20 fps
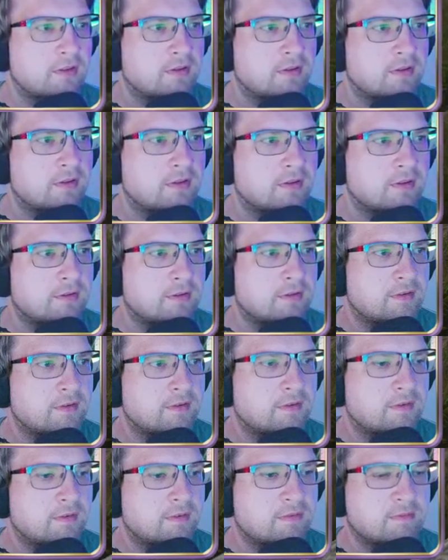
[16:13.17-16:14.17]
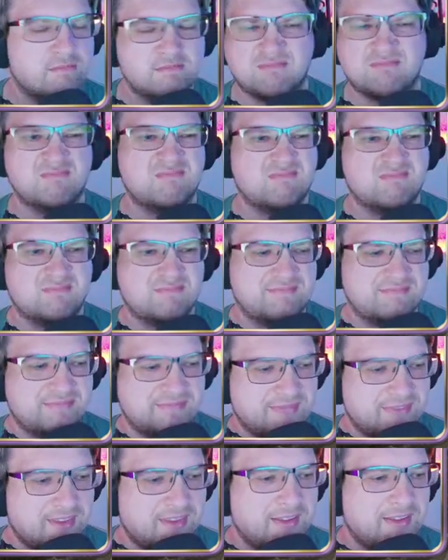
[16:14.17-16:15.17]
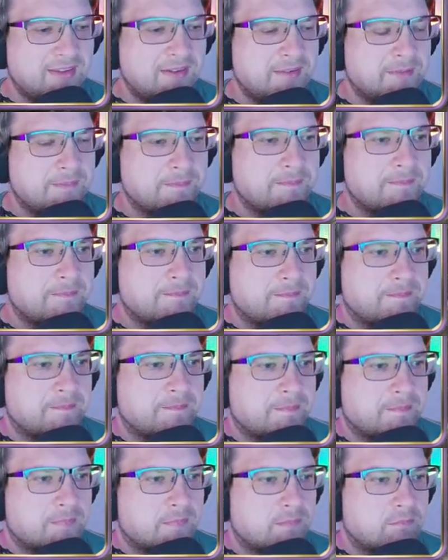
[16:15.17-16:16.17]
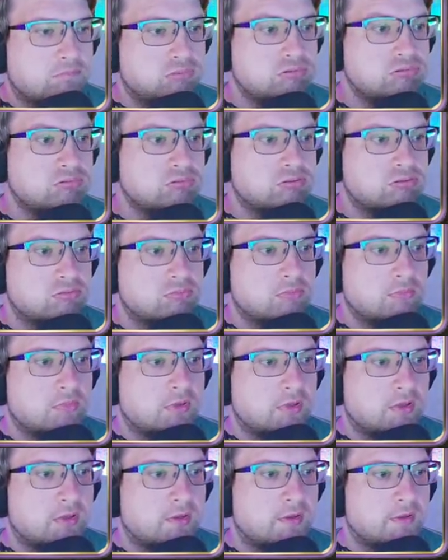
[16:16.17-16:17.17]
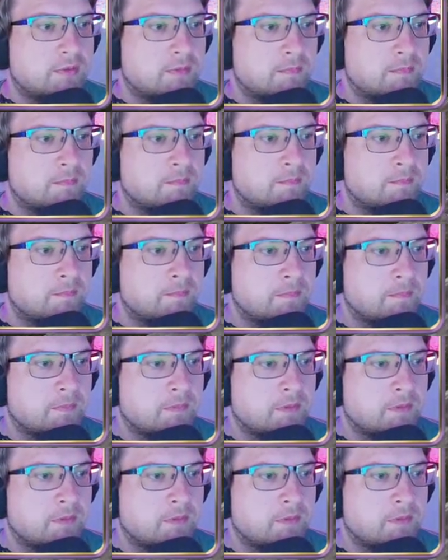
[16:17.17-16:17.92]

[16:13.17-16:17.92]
Gut, gut. Und nun etwas schneller. Versuch dich an den Rhythmus zu gewöhnen.